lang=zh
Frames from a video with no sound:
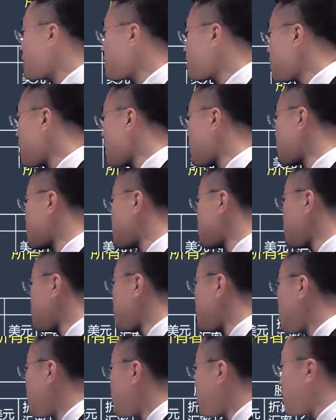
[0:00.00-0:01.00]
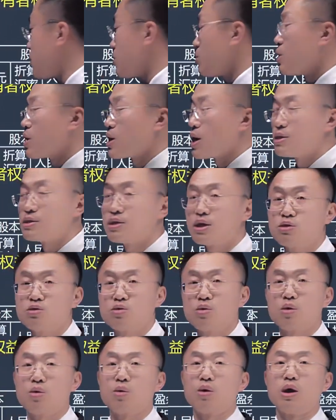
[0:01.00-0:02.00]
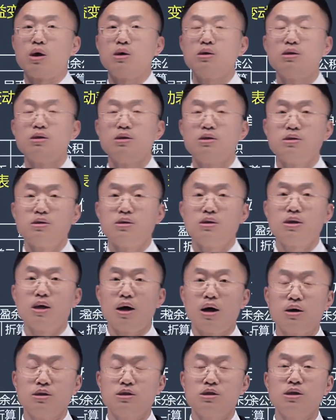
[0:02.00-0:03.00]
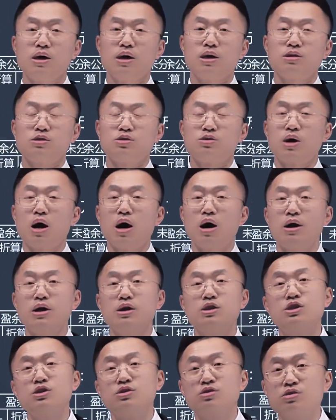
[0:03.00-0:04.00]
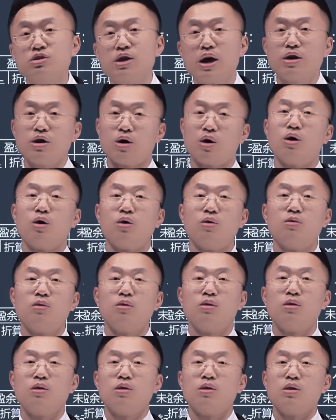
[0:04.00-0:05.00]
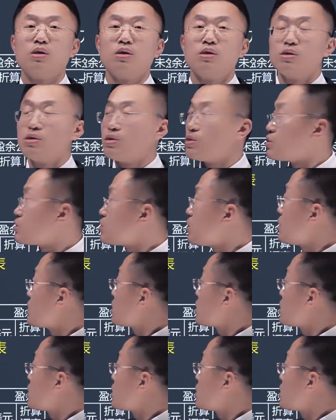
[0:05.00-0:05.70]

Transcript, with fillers: 的项目是净利润，我刚才说过了。两千就是二零一四年以后，所